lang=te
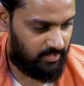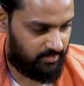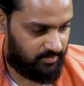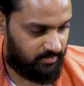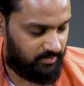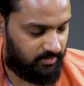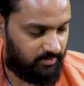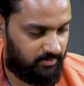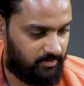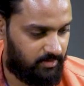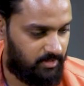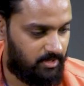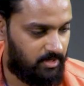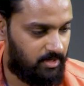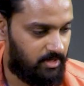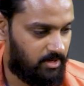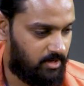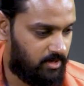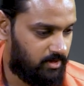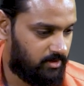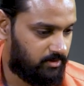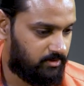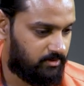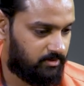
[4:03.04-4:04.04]
అది
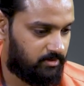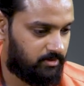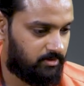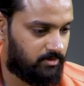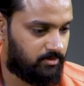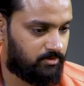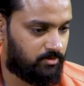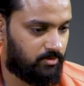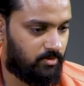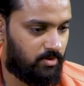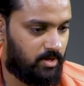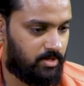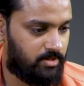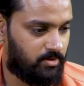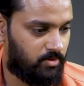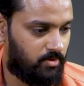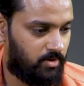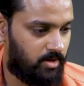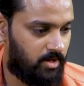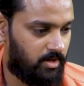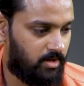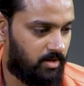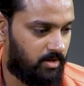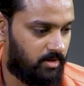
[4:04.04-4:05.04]
సో అది
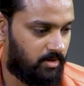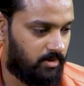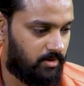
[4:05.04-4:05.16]
కూడా